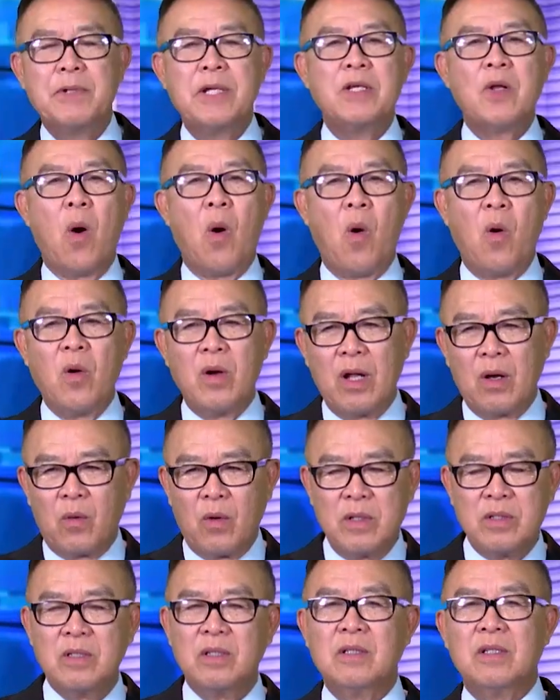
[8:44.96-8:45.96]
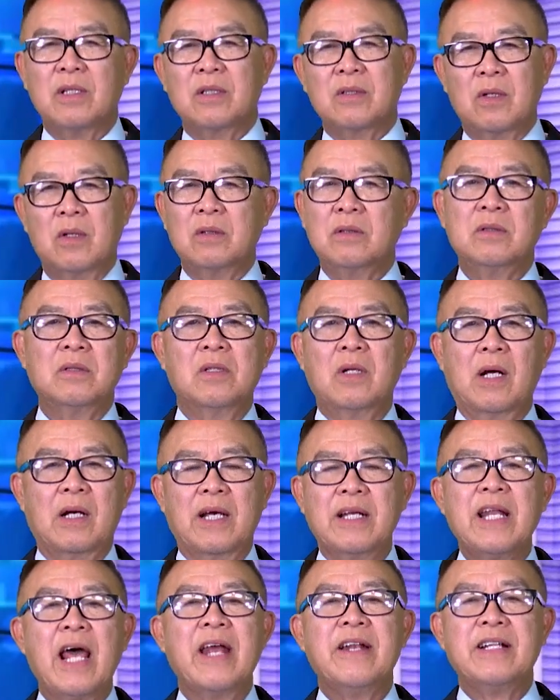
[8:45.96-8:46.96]
đi đổ là coi như là, là
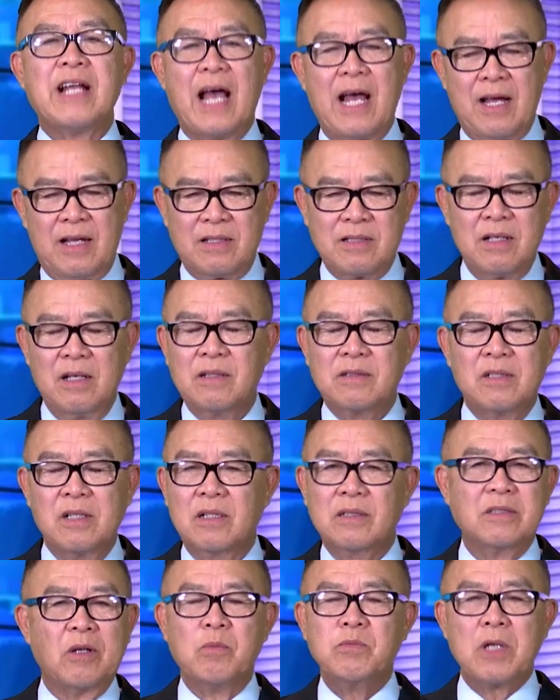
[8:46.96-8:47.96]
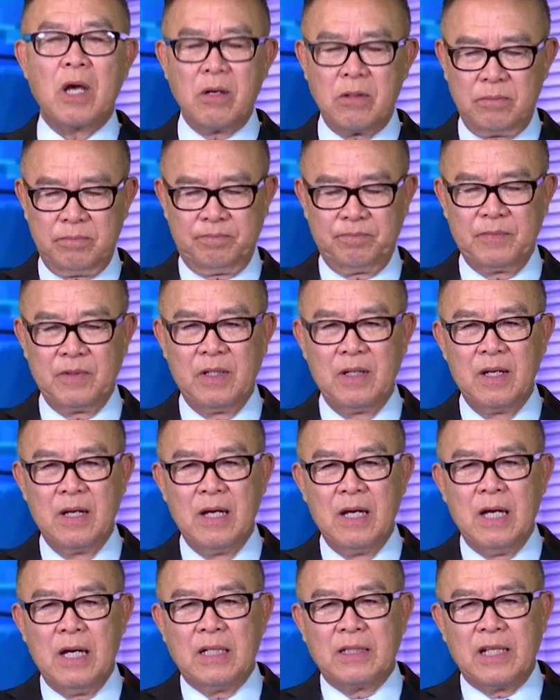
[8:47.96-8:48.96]
cái nền nhà trống trơn.
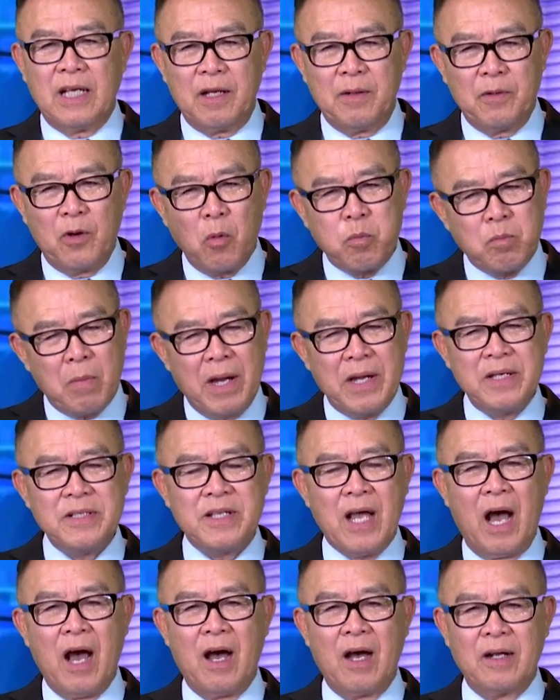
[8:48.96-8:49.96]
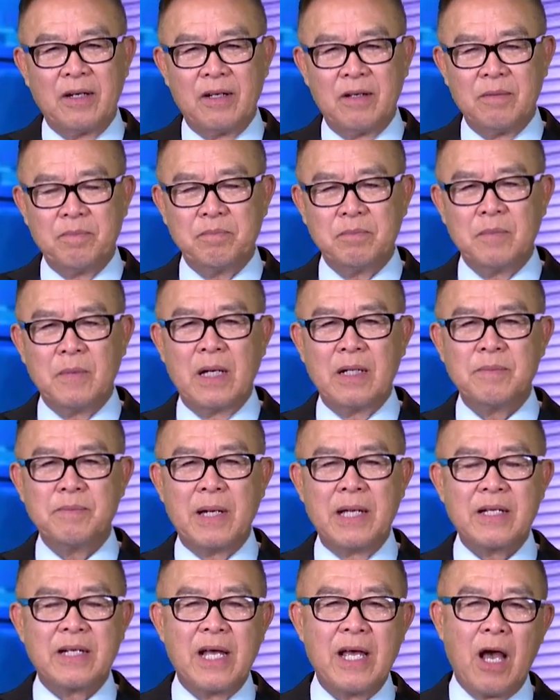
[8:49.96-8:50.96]
Thì lúc bấy giờ đó mấy
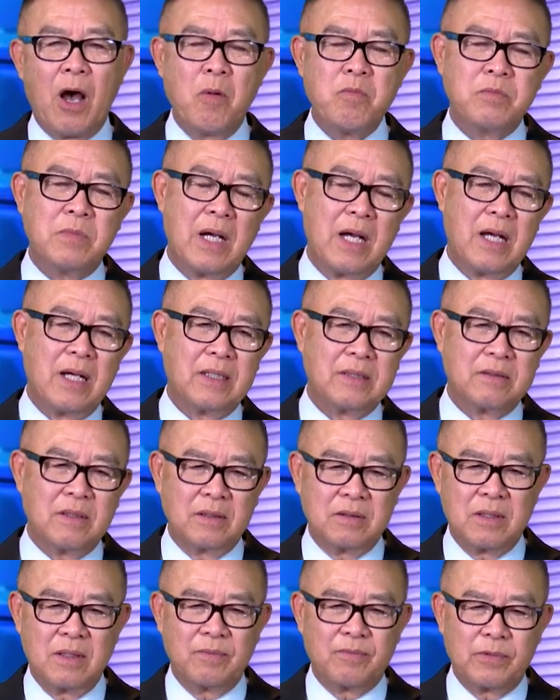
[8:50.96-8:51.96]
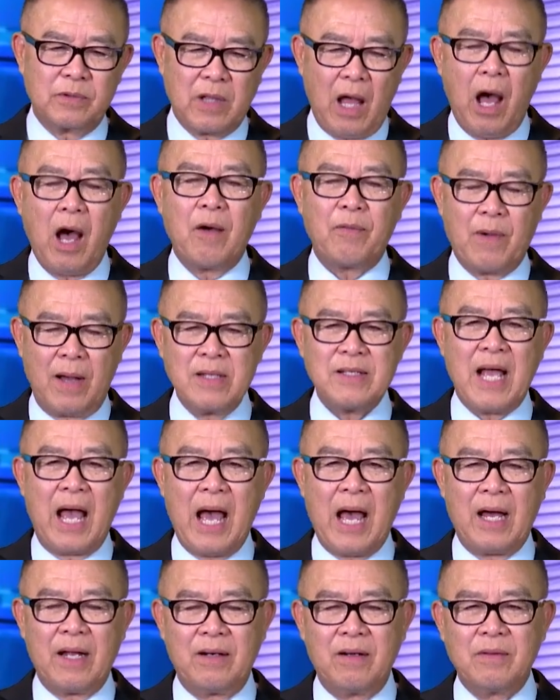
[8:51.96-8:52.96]
mấy cái ông thợ phá
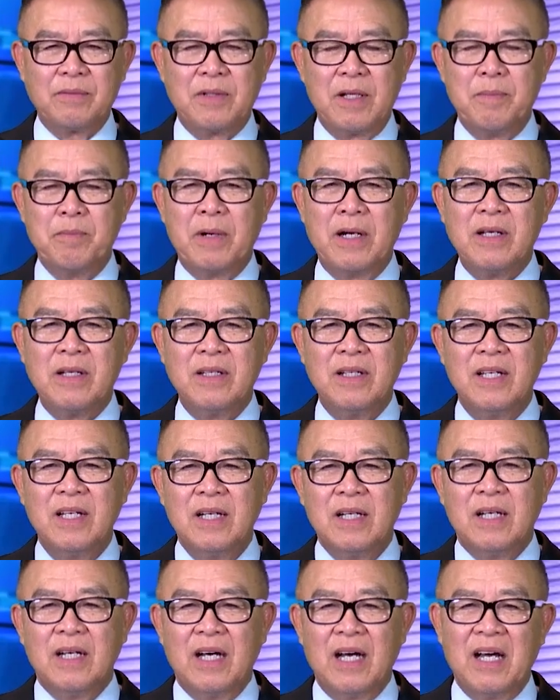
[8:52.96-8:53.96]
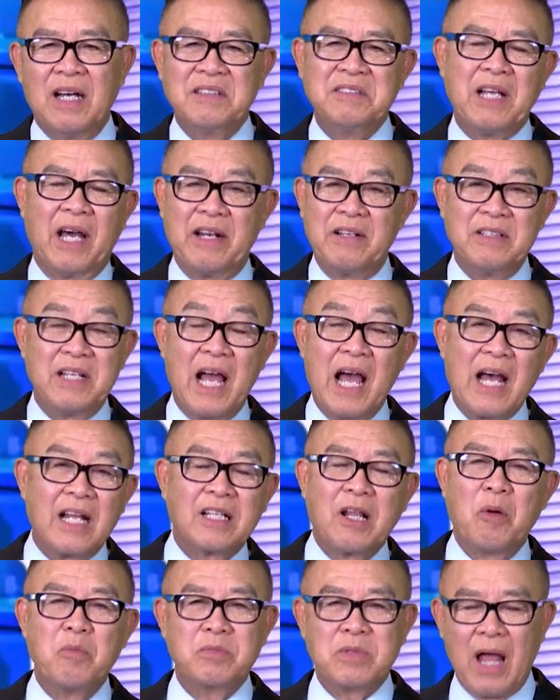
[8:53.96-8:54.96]
nhà đó thì mới nhẫn nha
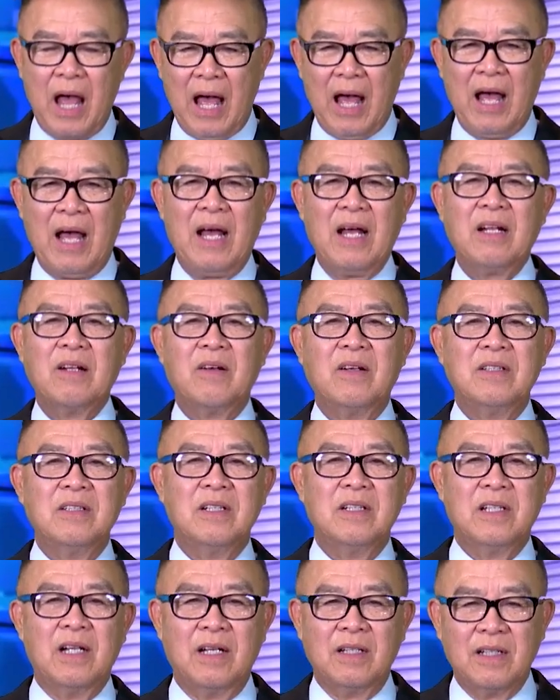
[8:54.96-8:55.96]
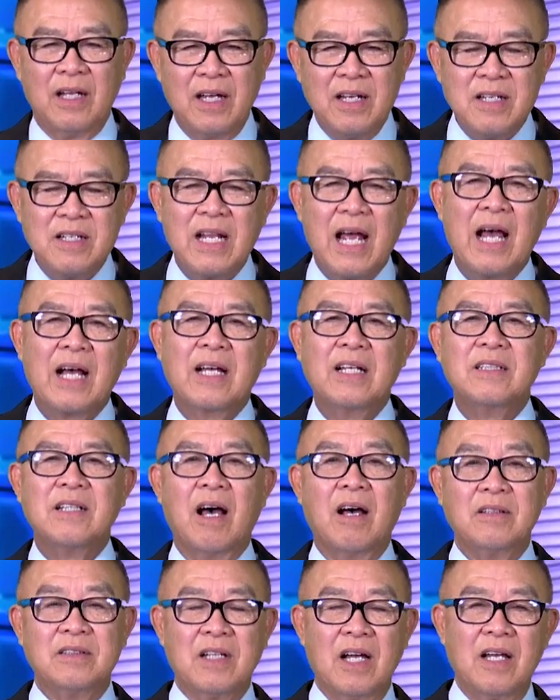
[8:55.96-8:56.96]
thong thả coi như là lấy ra cái
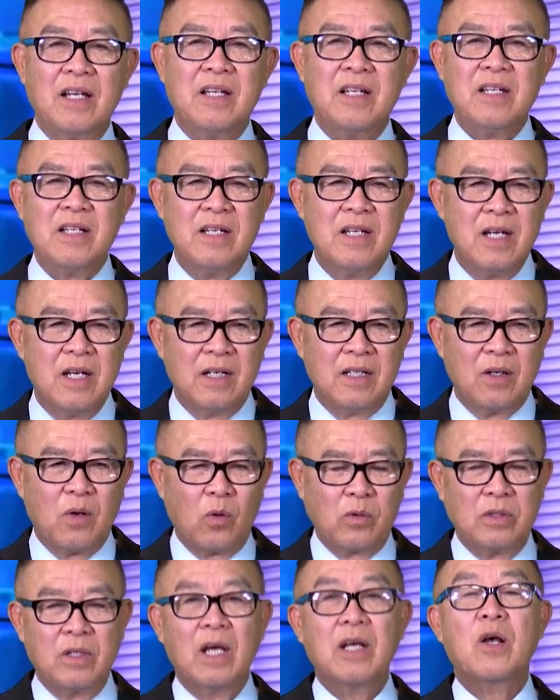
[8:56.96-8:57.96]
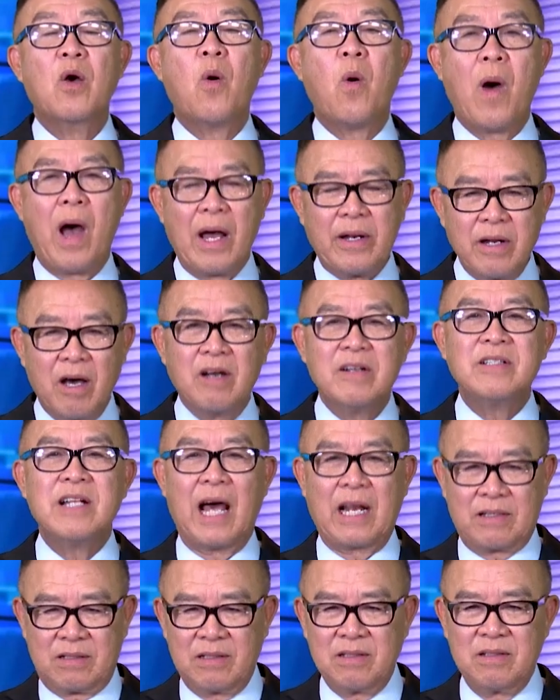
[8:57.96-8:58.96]
tờ giấy, lấy cái hóa đơn
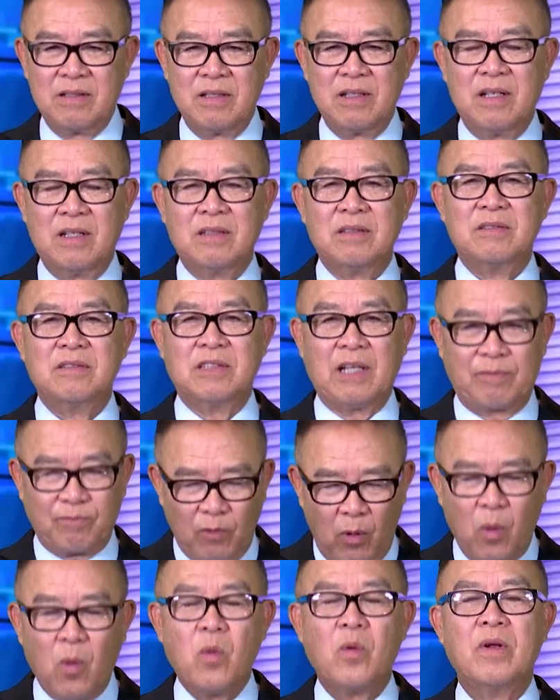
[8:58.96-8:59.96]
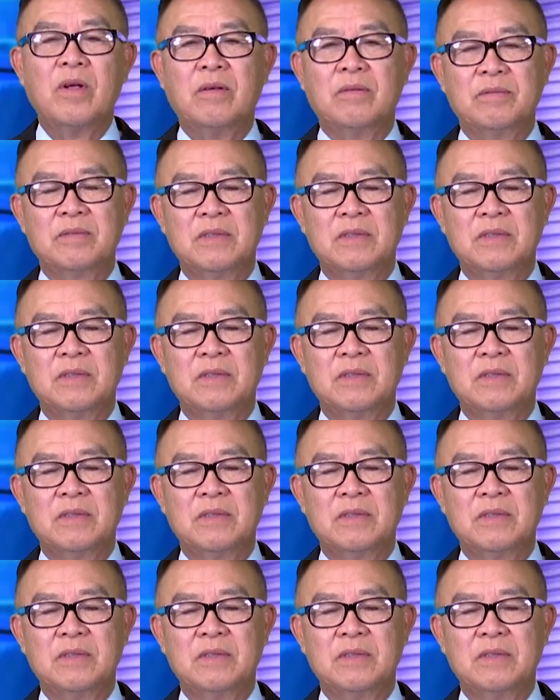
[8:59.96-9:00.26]
đặt dịch vụ đó,